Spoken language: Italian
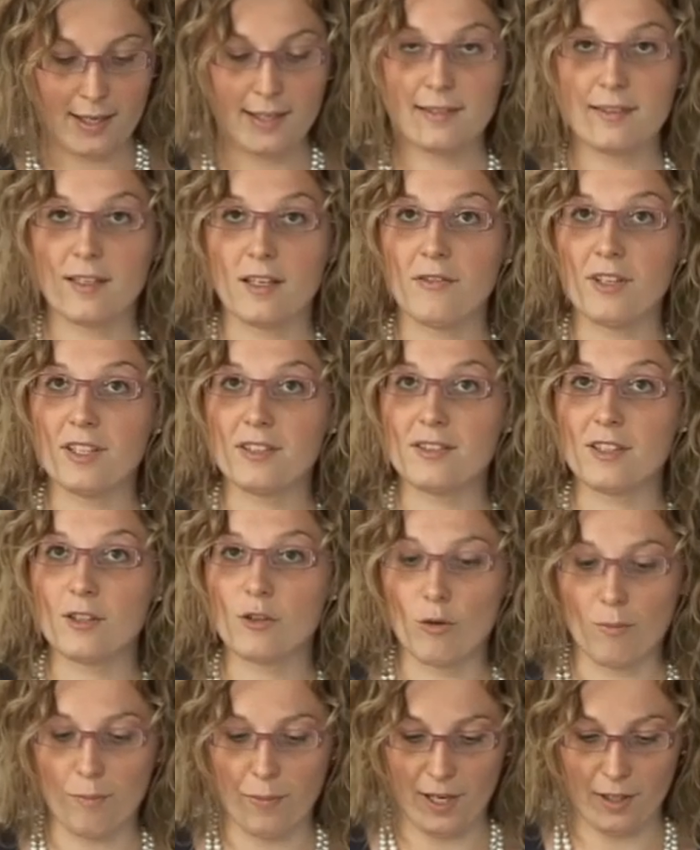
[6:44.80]
I
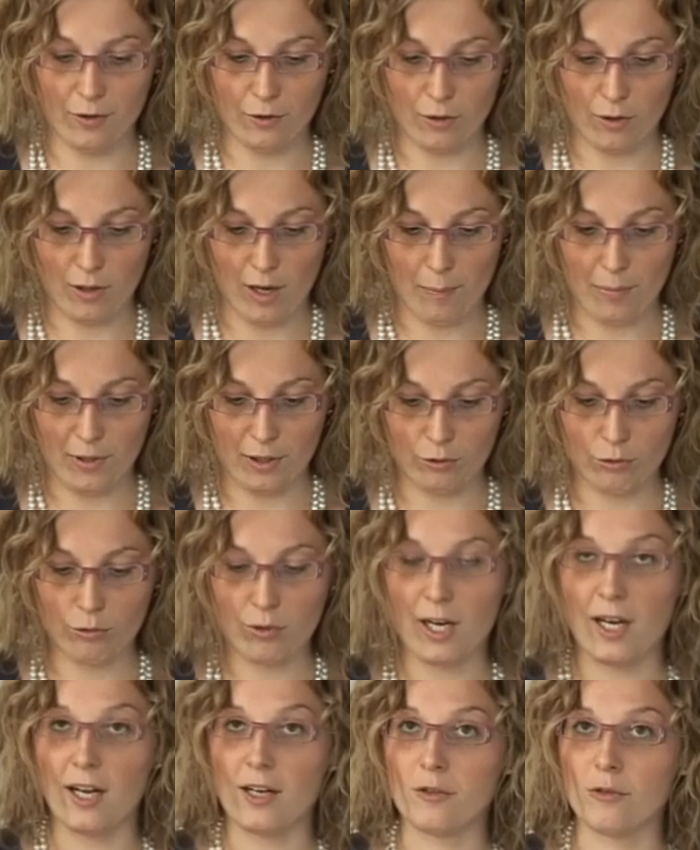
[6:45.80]
servizi comprendono
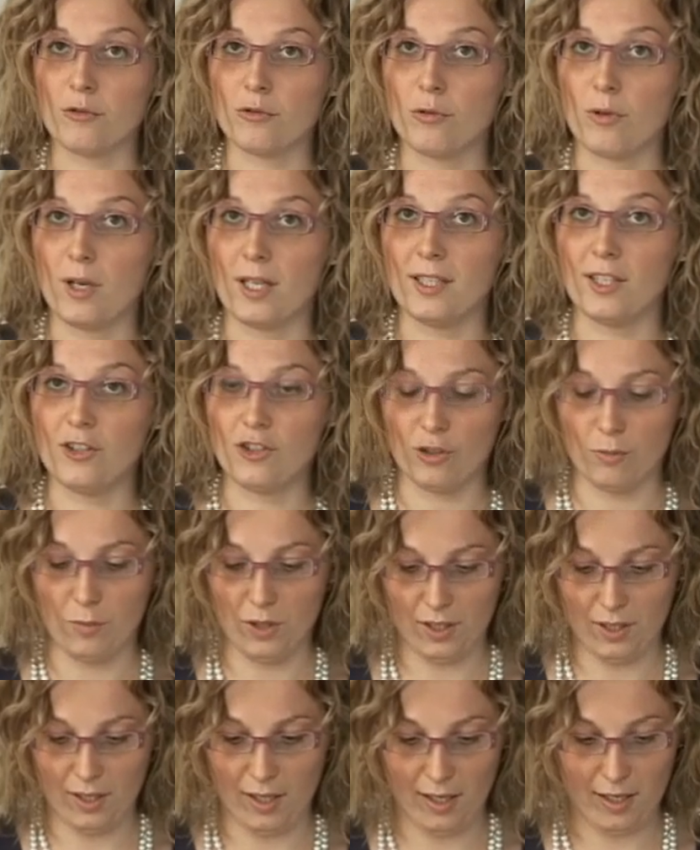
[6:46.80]
l'apertura e la chiusura dei
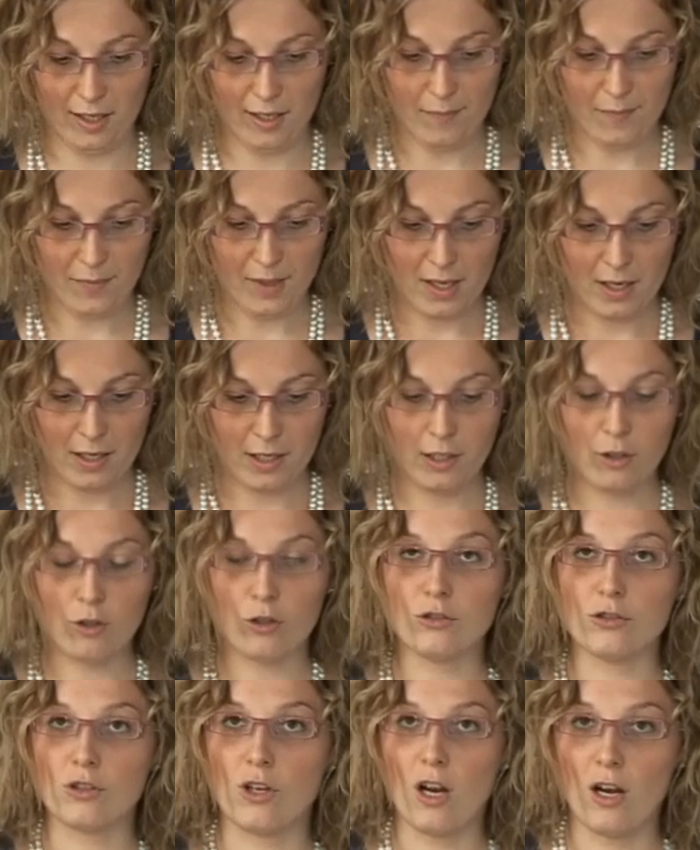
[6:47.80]
cimiteri, il
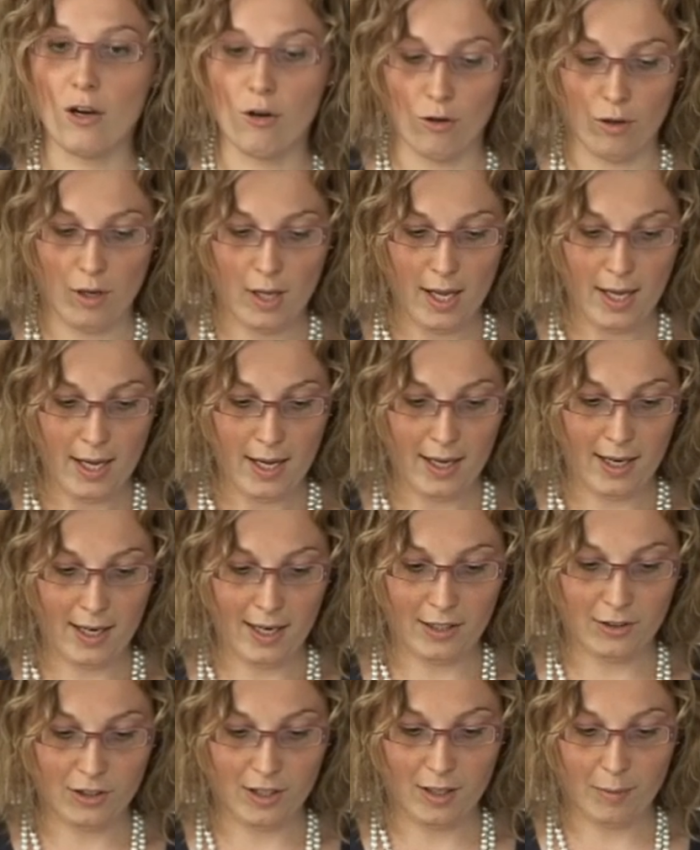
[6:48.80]
controllo e
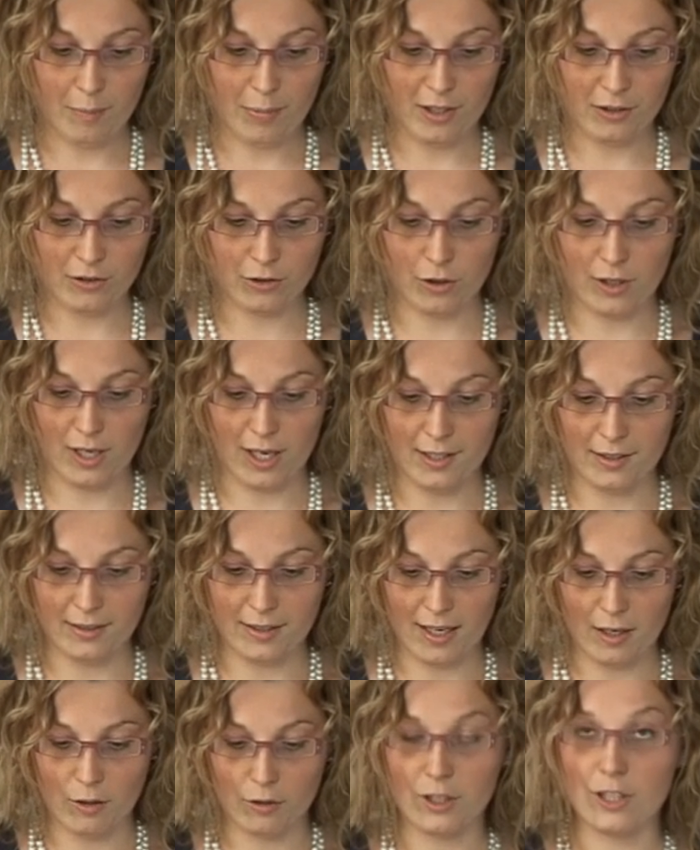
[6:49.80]
la delle persone
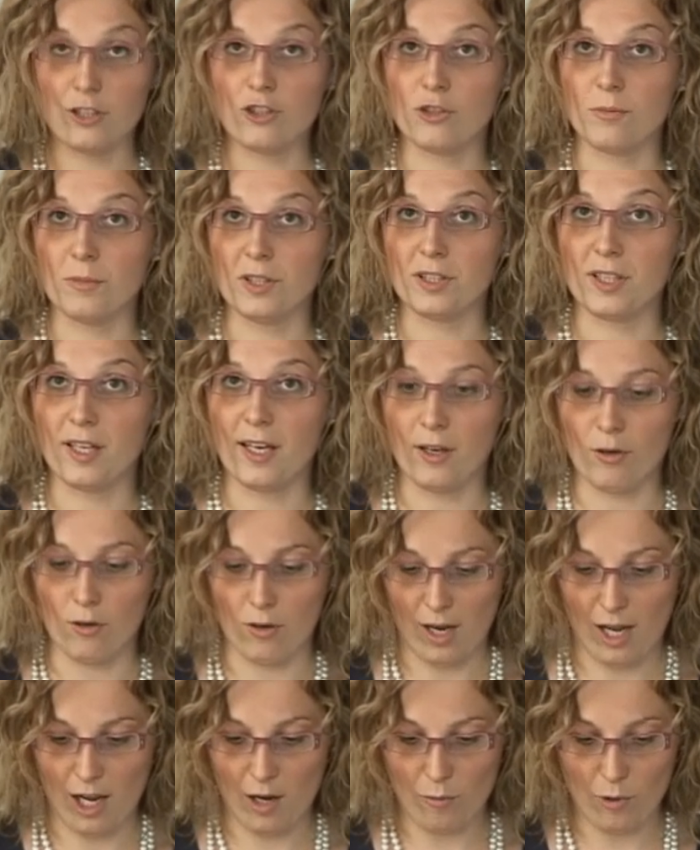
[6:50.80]
all'interno del
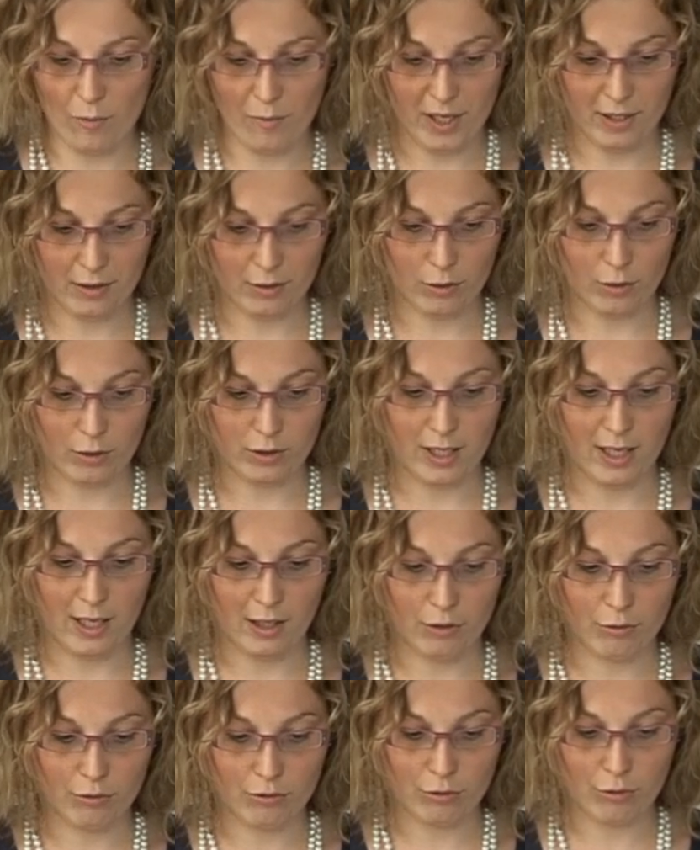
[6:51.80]
cimitero al momento
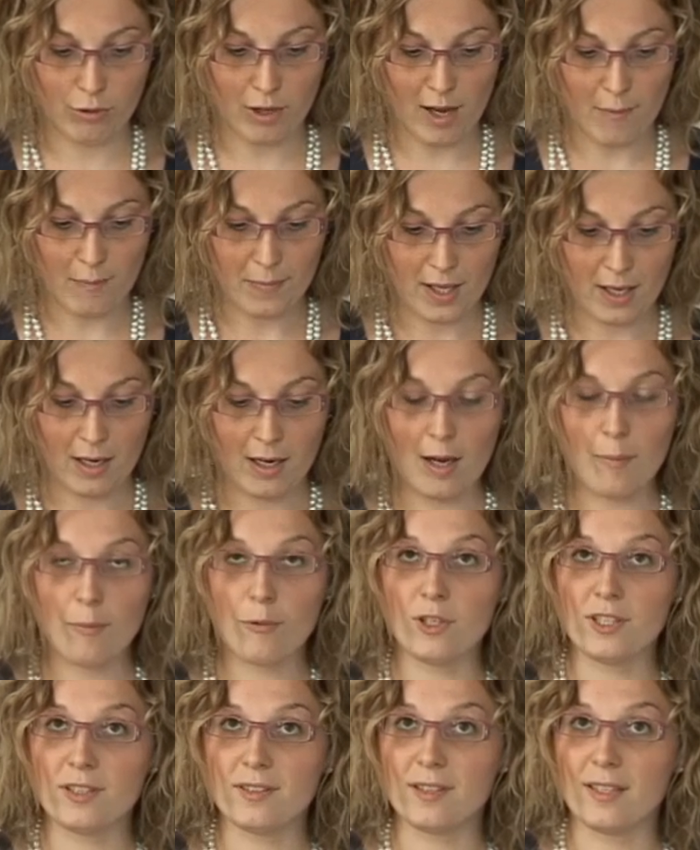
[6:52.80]
della chiusura, la
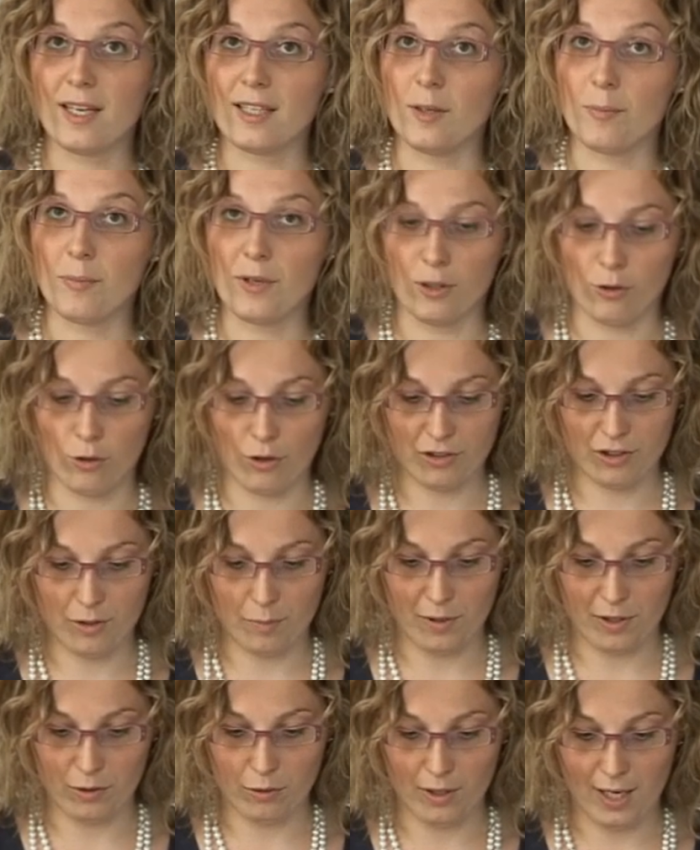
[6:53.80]
pulizia dei
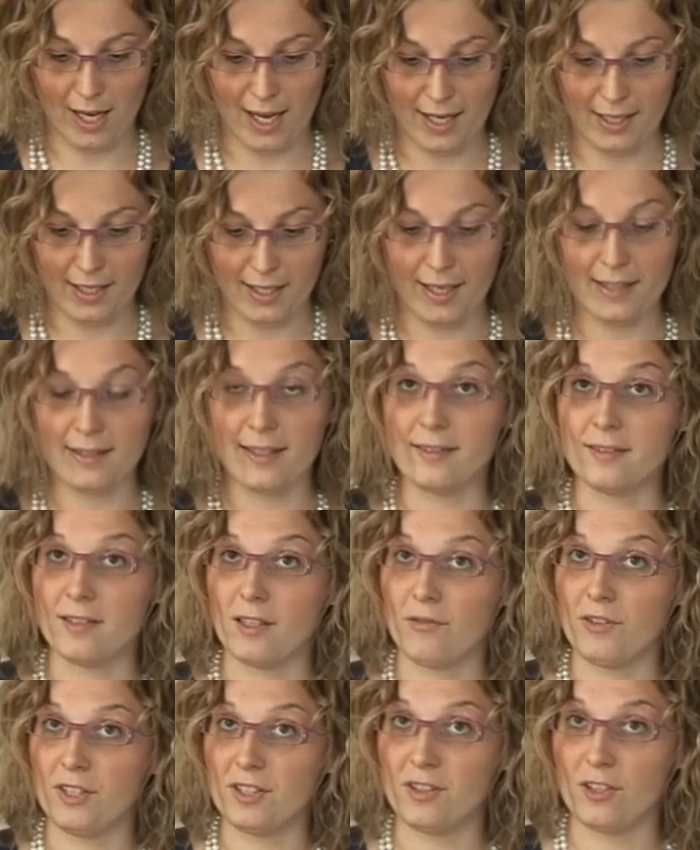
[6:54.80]
percorsi pedonali e dei
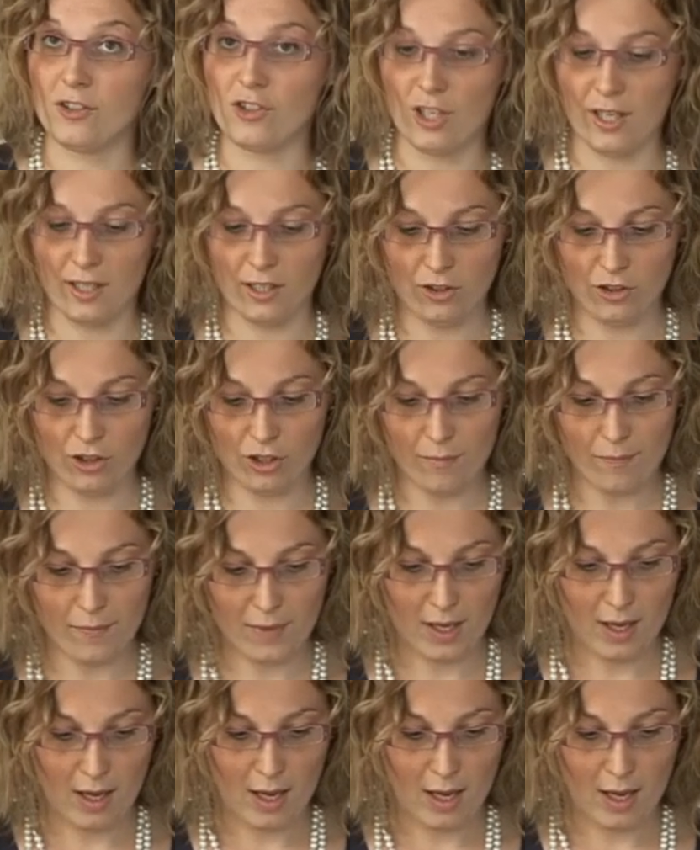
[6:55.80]
servizi igienici,